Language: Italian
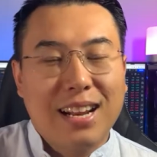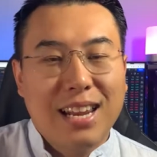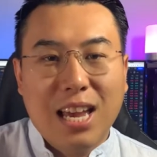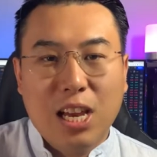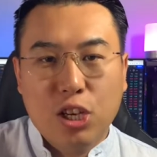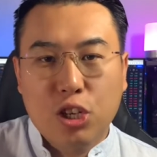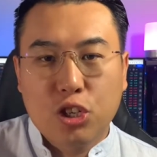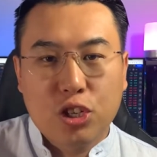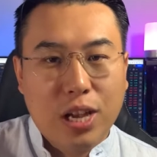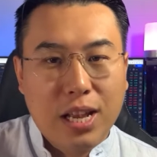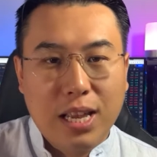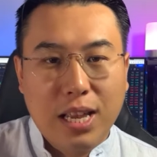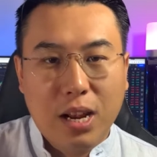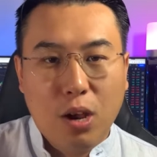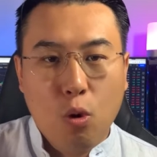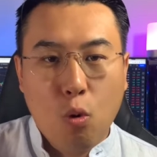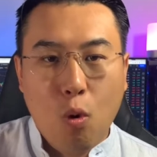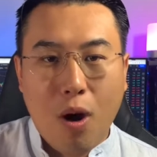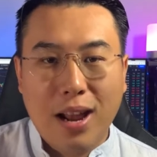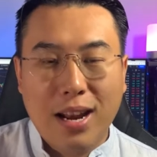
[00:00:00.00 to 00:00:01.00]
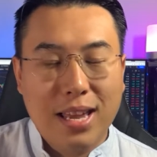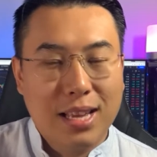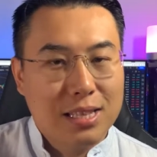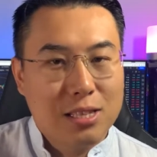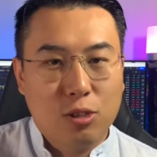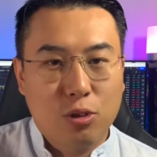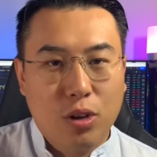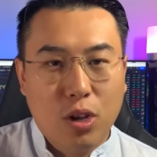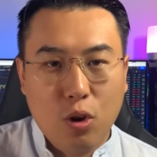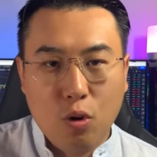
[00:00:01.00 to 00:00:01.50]
lì a scegliere quali
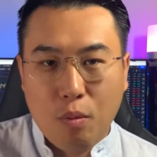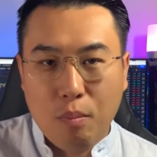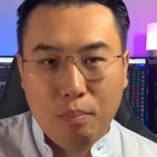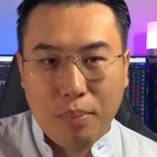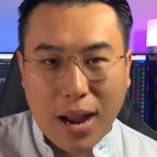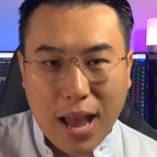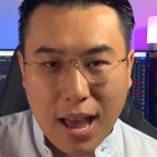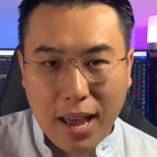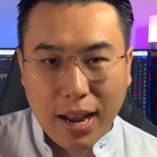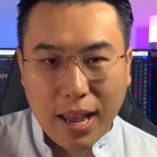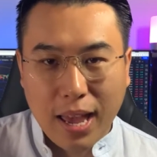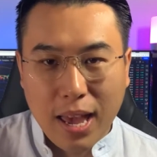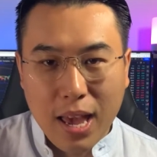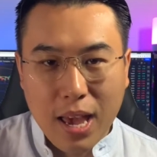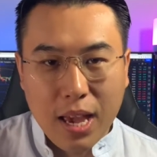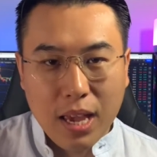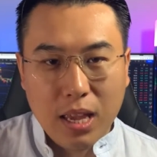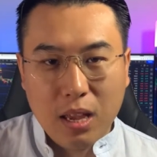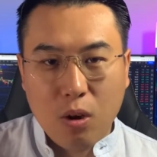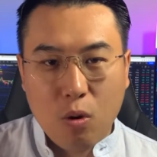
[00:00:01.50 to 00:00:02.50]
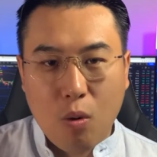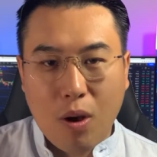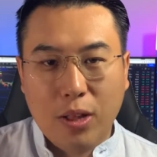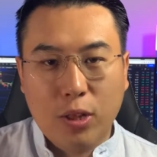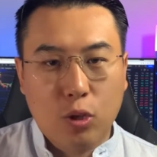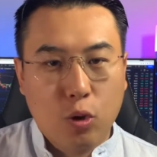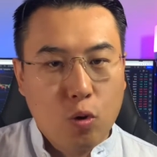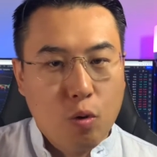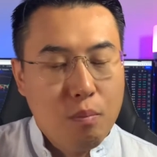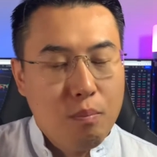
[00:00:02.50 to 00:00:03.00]
azioni comprare, in
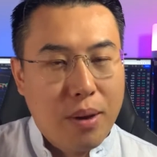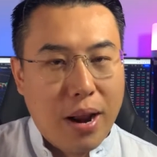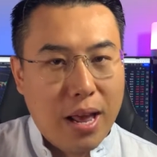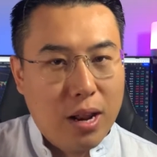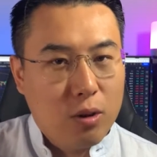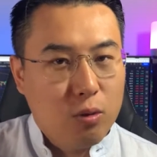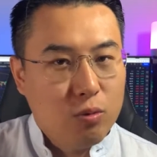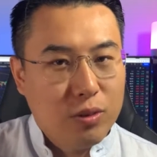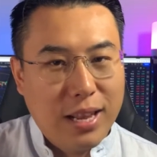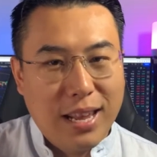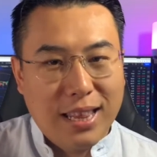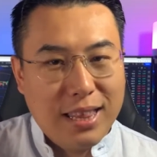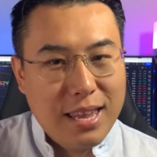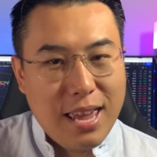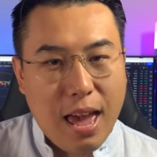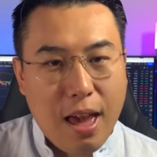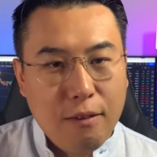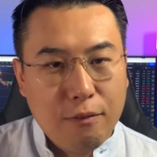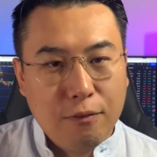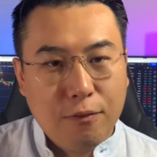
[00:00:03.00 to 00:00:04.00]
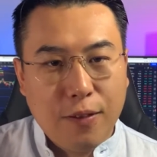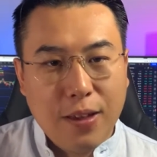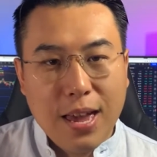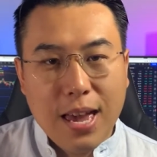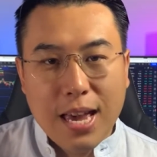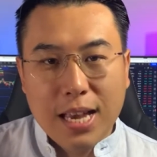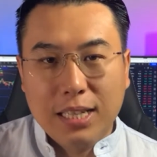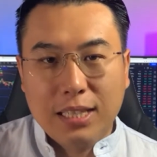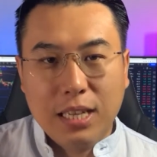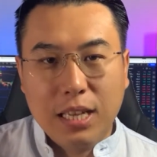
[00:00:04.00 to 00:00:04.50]
quanto comprare un
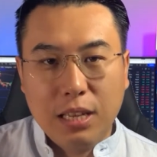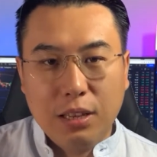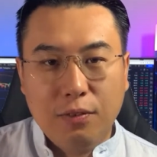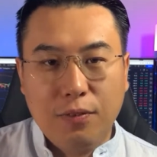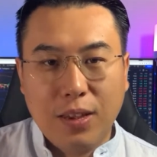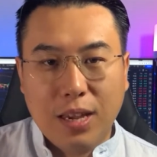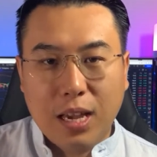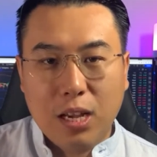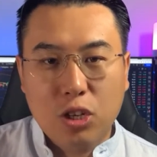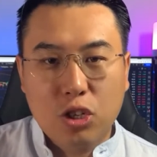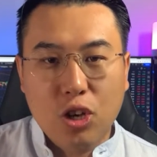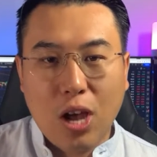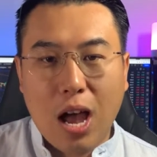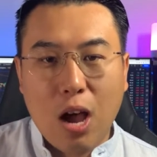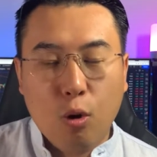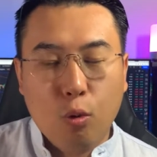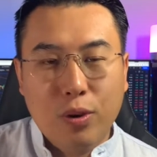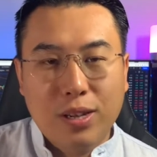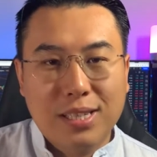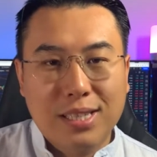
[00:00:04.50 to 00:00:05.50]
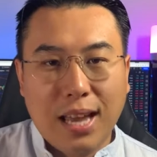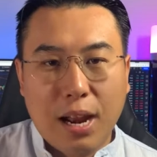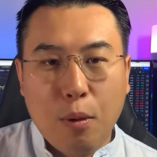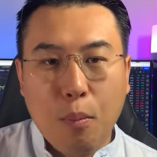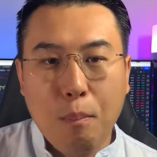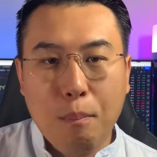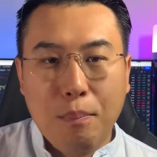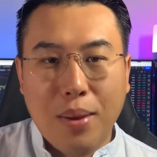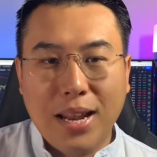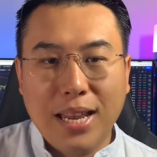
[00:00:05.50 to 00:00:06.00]
ETF significa già acquistare
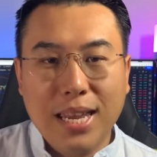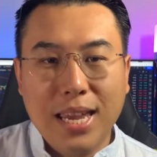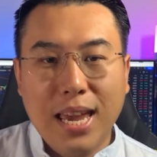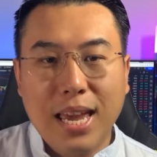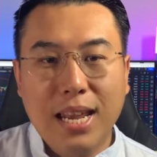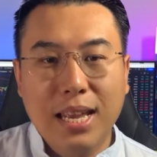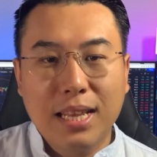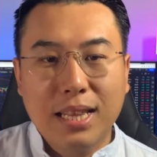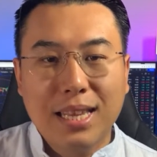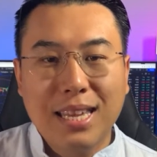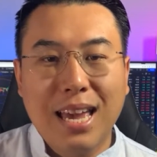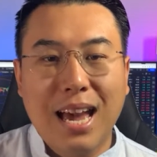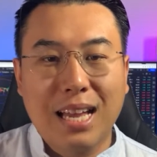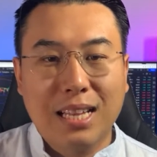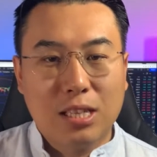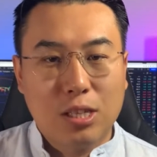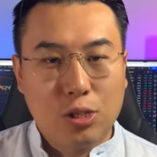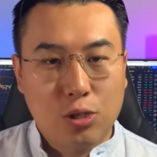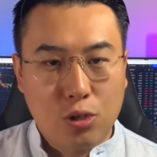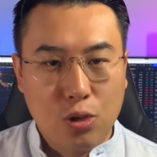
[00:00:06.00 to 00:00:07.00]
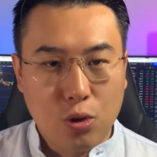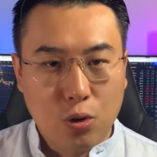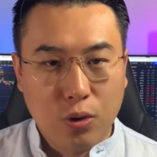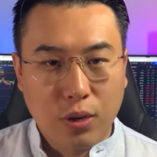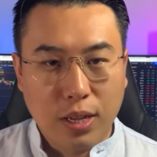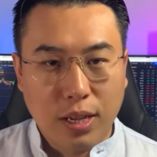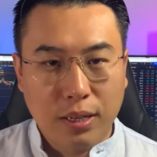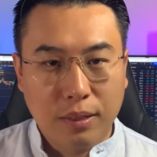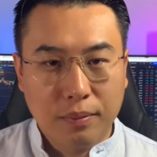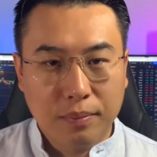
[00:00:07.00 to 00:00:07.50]
un paniere di
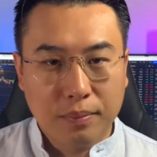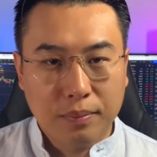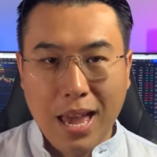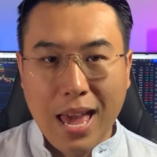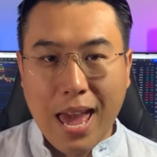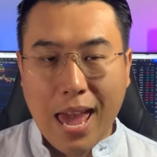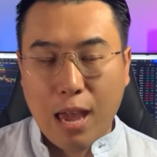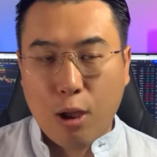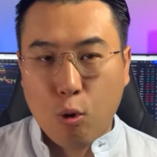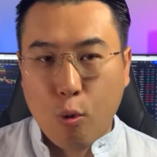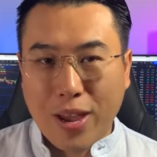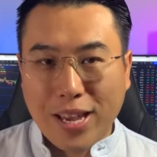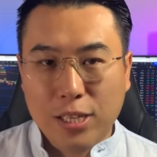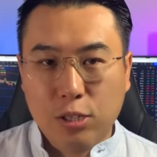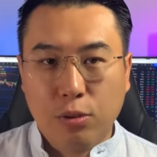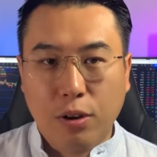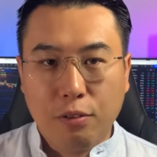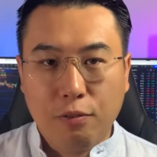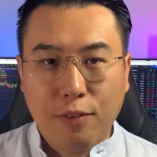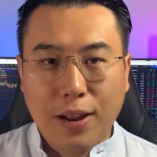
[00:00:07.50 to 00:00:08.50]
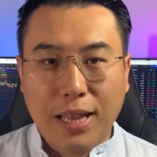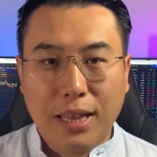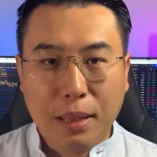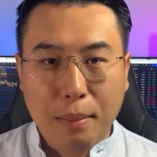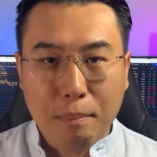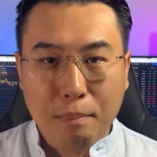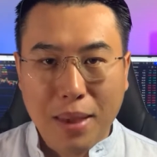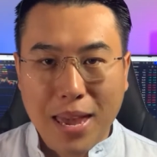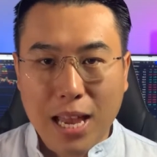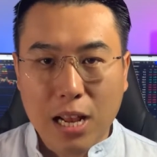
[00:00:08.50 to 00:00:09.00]
azioni e questo riflette
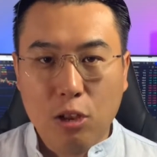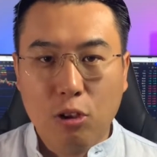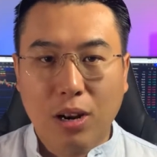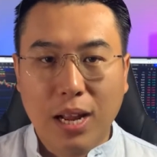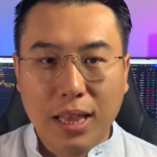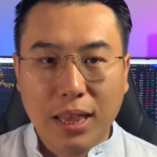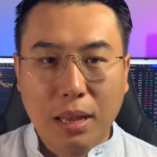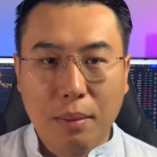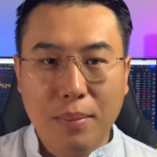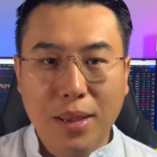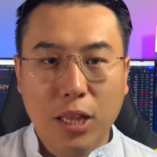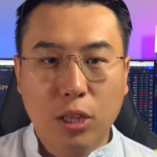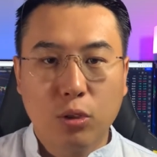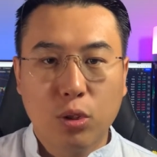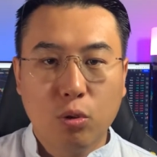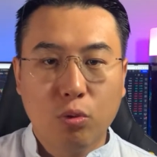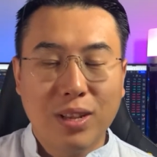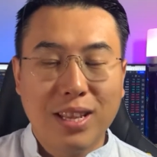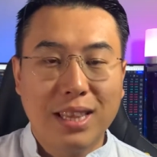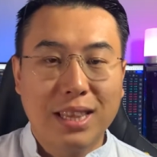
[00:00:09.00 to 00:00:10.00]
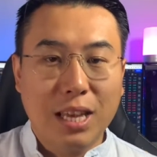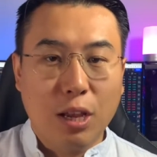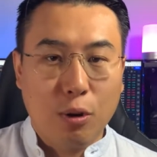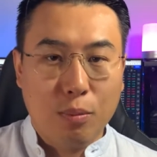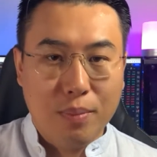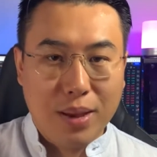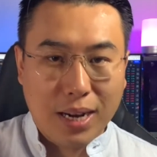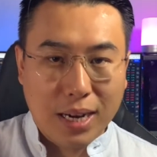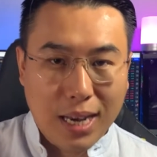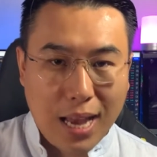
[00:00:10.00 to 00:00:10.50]
meglio l'andamento di un intero
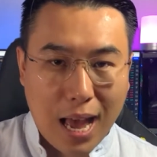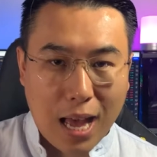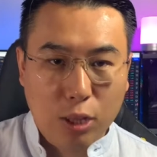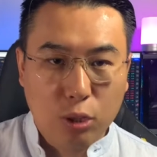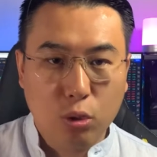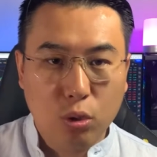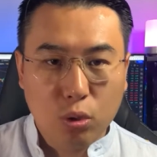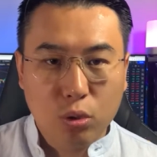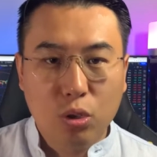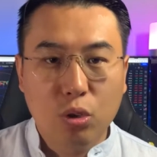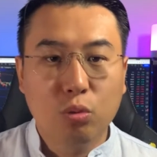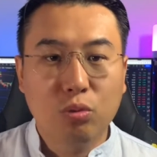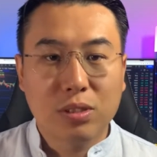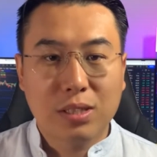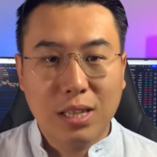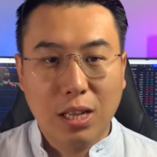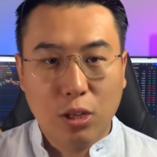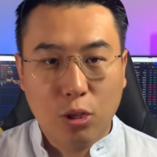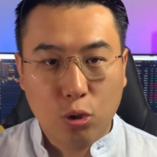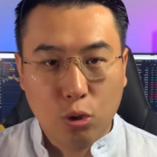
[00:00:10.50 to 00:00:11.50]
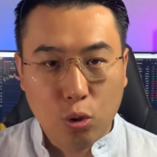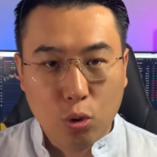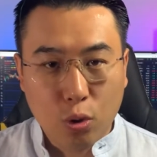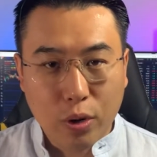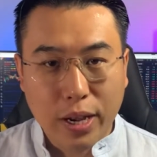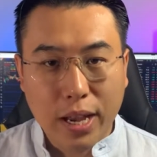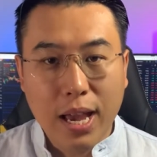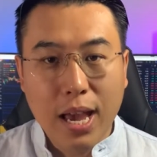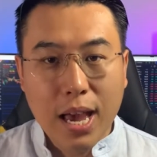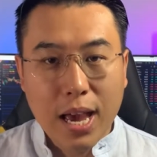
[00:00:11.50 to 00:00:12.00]
mercato o di un
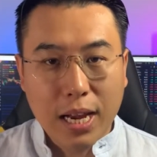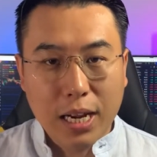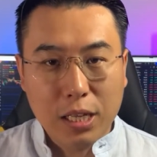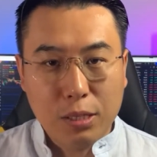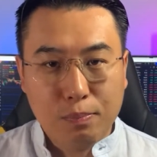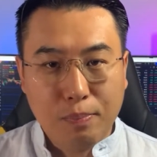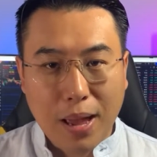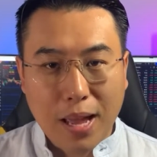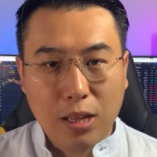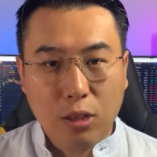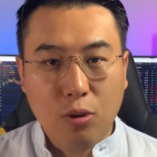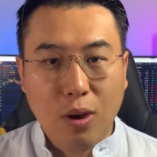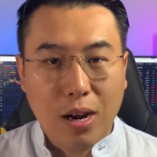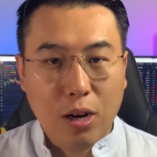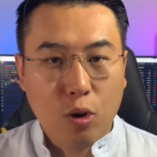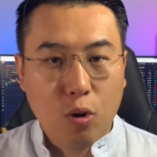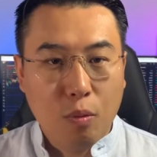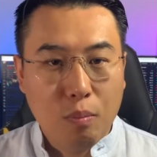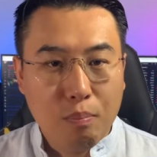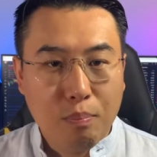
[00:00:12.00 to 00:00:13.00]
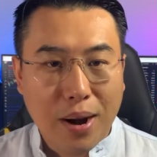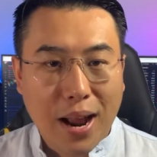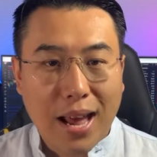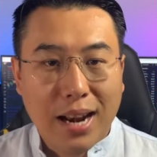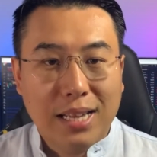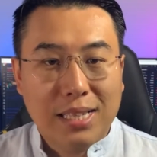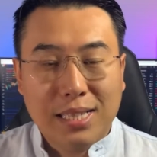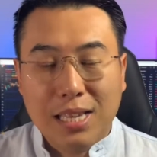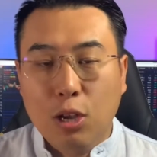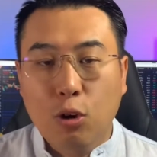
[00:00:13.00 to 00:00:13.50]
settore rispetto al
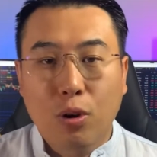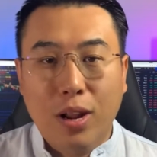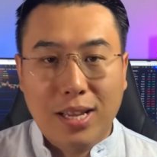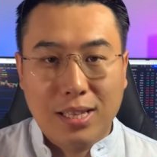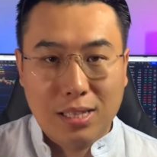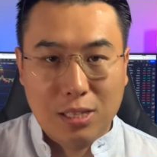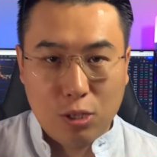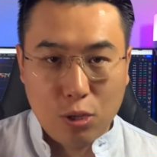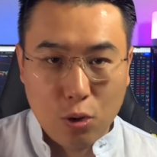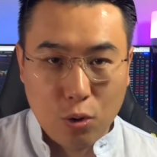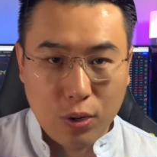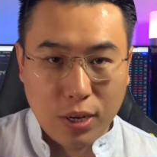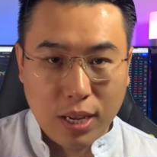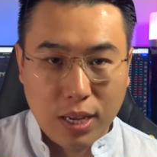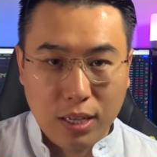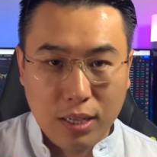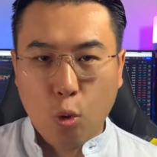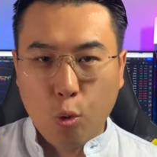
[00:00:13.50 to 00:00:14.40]
comprare singole azioni.